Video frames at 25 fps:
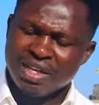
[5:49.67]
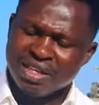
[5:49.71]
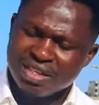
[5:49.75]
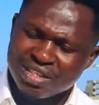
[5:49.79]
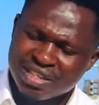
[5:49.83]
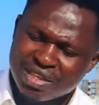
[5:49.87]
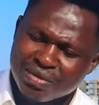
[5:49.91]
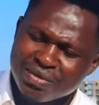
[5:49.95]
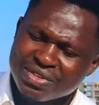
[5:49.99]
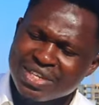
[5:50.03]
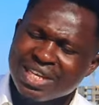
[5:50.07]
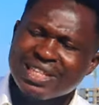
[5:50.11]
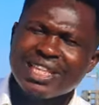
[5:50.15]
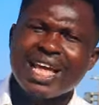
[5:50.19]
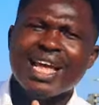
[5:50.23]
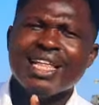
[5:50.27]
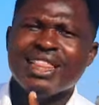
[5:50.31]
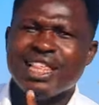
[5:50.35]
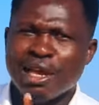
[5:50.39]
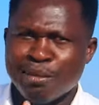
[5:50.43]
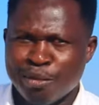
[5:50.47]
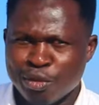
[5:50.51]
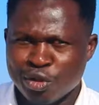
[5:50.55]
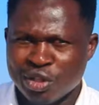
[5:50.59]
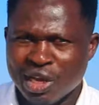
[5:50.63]
Si vous êtes un
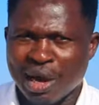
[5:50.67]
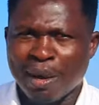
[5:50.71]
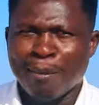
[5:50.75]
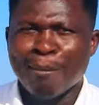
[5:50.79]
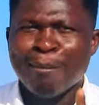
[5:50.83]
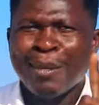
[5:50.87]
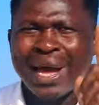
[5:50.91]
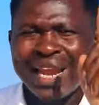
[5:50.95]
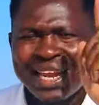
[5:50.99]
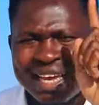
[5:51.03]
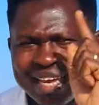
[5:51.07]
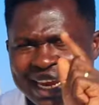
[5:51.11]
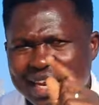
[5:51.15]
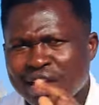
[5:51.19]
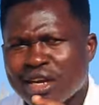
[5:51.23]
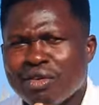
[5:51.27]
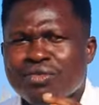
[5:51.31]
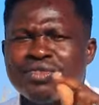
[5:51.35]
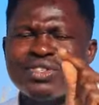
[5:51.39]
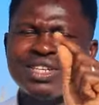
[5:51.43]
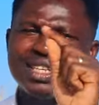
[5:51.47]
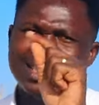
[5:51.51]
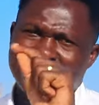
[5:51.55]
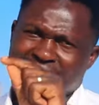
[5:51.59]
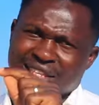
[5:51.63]
débutant, malgré que
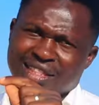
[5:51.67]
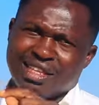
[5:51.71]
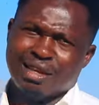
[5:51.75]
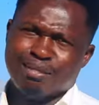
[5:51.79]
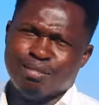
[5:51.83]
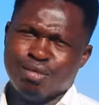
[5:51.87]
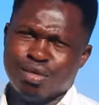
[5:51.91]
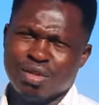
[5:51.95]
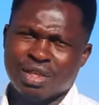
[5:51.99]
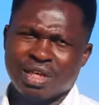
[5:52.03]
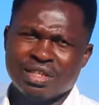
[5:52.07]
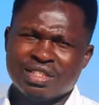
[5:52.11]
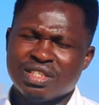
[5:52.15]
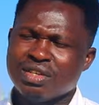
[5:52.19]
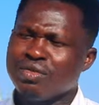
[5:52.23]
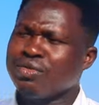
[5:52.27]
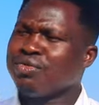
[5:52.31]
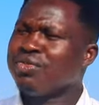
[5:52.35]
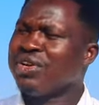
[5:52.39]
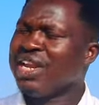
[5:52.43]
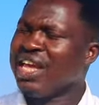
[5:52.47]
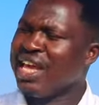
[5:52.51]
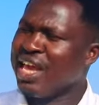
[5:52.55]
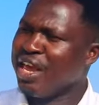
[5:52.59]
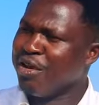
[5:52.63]
vous êtes un débutant, si vous
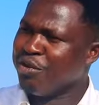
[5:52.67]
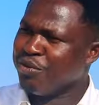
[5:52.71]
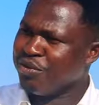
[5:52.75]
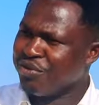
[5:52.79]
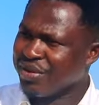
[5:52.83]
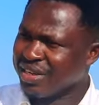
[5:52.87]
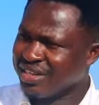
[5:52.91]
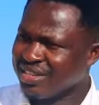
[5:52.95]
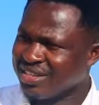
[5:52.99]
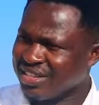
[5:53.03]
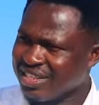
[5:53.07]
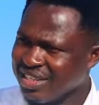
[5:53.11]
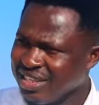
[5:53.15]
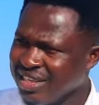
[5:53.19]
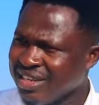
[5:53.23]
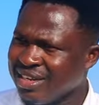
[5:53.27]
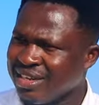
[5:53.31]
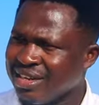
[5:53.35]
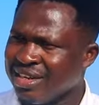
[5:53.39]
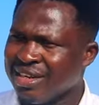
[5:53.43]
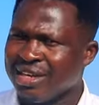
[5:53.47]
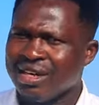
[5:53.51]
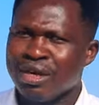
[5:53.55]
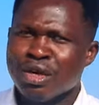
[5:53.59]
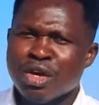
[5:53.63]
voulez investir,
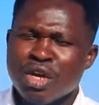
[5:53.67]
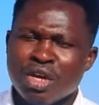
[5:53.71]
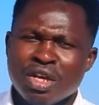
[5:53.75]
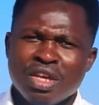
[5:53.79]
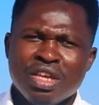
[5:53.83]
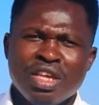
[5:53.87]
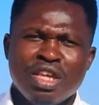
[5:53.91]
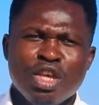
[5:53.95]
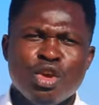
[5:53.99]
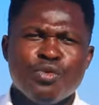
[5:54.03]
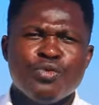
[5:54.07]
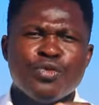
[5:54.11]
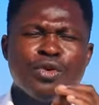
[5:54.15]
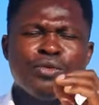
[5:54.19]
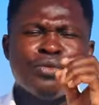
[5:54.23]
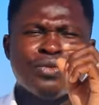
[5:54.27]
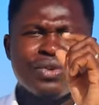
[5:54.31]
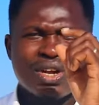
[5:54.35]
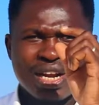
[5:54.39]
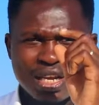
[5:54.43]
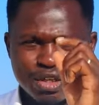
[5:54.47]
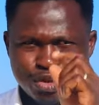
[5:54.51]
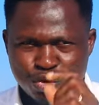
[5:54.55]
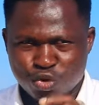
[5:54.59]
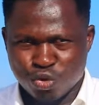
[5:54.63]
il faut
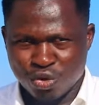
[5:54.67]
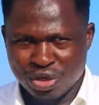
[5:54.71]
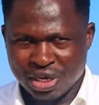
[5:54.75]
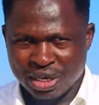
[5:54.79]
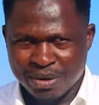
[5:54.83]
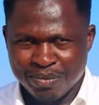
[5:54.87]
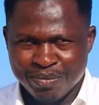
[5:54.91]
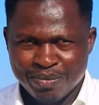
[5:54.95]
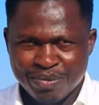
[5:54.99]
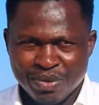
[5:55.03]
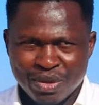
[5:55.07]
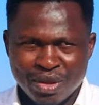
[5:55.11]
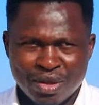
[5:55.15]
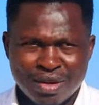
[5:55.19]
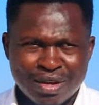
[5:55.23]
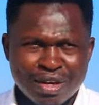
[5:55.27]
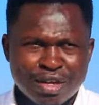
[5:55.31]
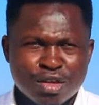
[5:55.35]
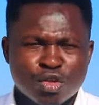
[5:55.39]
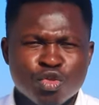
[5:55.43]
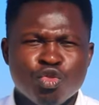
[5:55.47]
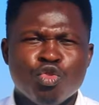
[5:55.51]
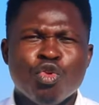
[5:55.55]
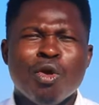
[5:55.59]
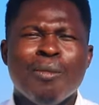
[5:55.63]
vous rassurer
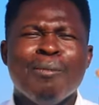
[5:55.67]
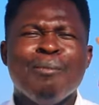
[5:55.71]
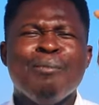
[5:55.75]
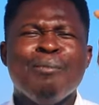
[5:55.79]
de